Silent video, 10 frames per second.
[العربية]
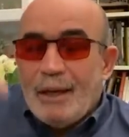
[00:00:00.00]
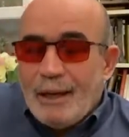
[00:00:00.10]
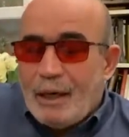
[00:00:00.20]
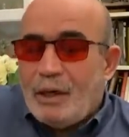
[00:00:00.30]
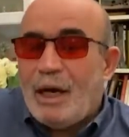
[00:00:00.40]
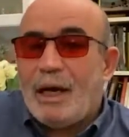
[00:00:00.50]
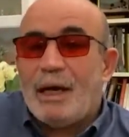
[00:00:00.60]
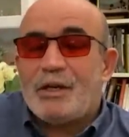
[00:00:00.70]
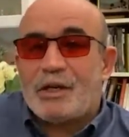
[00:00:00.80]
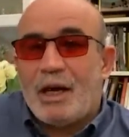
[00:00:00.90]
هنا
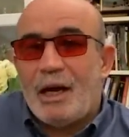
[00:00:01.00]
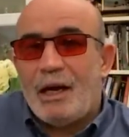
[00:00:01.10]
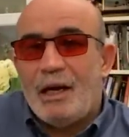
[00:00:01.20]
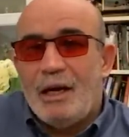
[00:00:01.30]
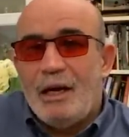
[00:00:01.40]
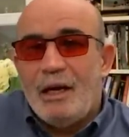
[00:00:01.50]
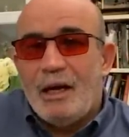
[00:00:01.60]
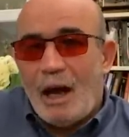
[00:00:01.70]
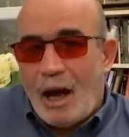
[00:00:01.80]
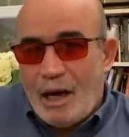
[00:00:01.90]
يرجع
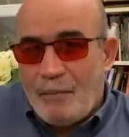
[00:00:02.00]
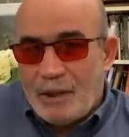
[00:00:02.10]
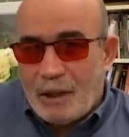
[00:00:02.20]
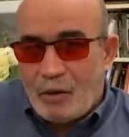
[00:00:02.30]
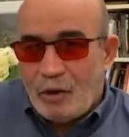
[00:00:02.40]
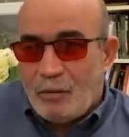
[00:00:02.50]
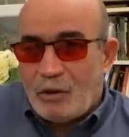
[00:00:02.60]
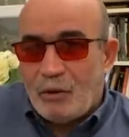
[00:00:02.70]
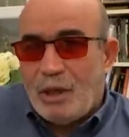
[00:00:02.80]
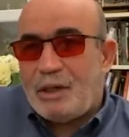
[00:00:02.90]
على من تعود
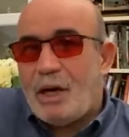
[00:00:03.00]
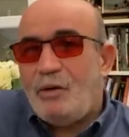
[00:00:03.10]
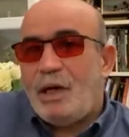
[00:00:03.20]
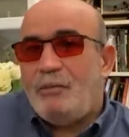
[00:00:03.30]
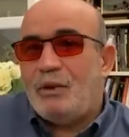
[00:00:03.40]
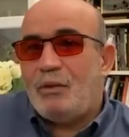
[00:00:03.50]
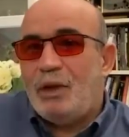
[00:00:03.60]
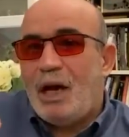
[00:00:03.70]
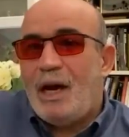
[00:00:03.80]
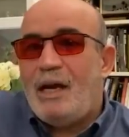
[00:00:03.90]
المسؤوليه تعود على
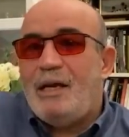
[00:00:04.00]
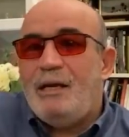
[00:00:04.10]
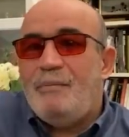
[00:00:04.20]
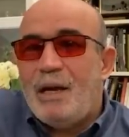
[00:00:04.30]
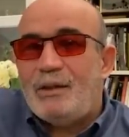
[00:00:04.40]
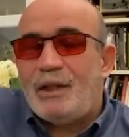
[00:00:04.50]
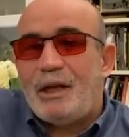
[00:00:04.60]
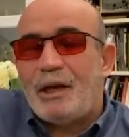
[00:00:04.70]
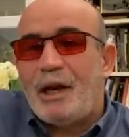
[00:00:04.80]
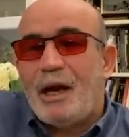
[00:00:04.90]
المسؤوليه على اللي
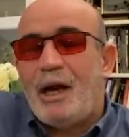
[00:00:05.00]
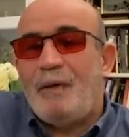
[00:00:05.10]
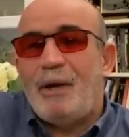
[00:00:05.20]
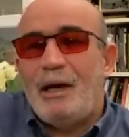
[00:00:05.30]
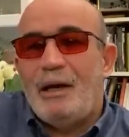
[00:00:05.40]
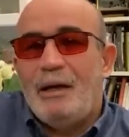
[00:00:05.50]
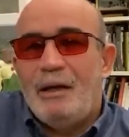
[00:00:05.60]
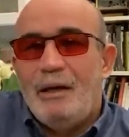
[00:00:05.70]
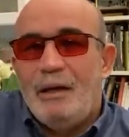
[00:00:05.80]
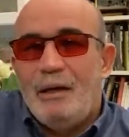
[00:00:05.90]
ماسك الرقابه
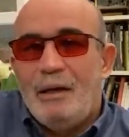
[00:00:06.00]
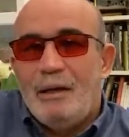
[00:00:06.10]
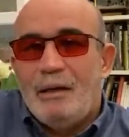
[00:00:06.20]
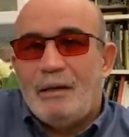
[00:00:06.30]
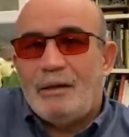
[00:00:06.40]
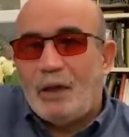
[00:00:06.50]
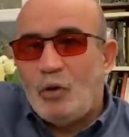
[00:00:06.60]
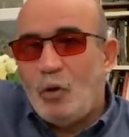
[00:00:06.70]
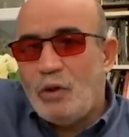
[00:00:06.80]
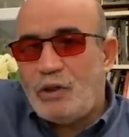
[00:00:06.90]
نتاع
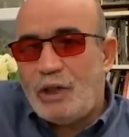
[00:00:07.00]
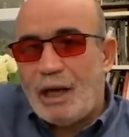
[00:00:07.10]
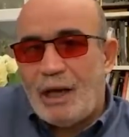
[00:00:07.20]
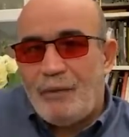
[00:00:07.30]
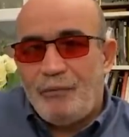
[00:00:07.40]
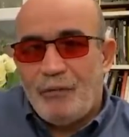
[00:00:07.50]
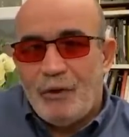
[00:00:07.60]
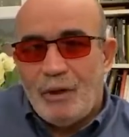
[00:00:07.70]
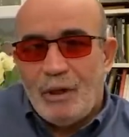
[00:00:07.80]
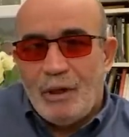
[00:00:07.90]
دخول السلع
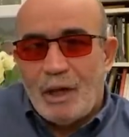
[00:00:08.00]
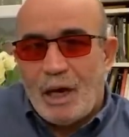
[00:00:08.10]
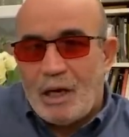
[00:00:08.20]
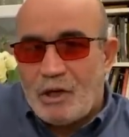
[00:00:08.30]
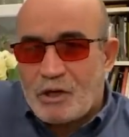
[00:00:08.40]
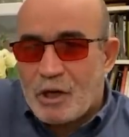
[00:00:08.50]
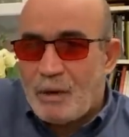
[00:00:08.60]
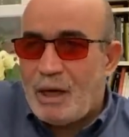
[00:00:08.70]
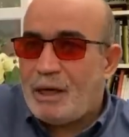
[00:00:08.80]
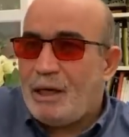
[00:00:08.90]
على
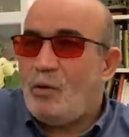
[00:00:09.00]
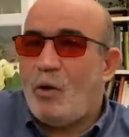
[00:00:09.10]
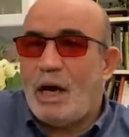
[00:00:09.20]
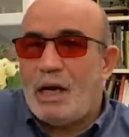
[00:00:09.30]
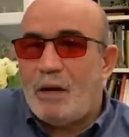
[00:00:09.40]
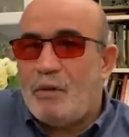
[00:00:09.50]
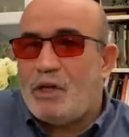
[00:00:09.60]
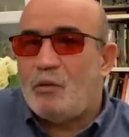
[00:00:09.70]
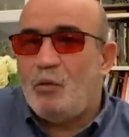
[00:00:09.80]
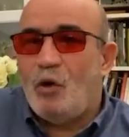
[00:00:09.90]
الجمارك وعلى
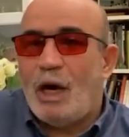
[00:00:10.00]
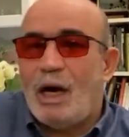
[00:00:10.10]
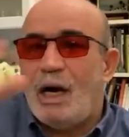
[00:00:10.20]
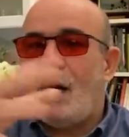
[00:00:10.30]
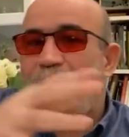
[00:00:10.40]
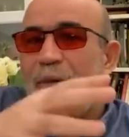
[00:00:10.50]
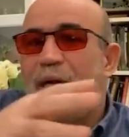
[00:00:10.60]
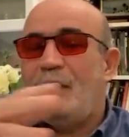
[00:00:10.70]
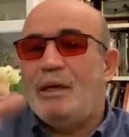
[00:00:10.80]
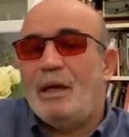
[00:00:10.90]
مجموعه
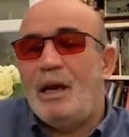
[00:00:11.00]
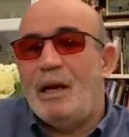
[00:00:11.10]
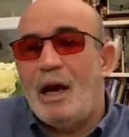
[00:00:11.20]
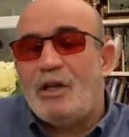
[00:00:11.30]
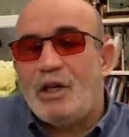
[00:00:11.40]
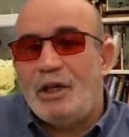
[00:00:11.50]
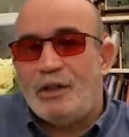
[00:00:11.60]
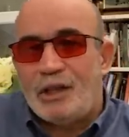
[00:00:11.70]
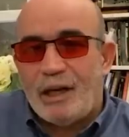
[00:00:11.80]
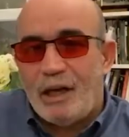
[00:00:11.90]
من
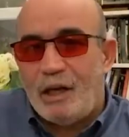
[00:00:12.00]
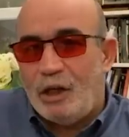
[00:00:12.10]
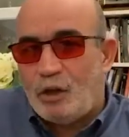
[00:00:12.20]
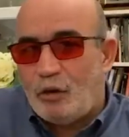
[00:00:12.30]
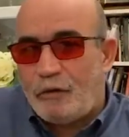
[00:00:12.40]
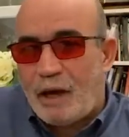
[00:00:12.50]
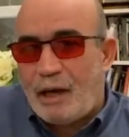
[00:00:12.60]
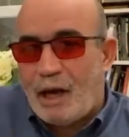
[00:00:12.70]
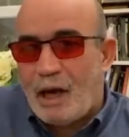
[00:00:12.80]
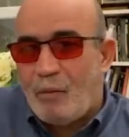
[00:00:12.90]
الاجهزه اللي تدفع
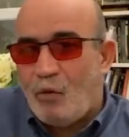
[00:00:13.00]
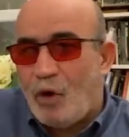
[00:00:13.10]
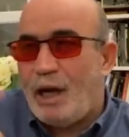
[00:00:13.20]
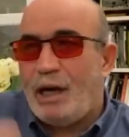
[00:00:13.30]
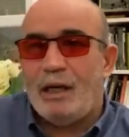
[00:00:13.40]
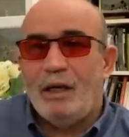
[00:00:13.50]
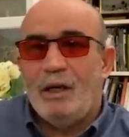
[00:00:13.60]
لها اموال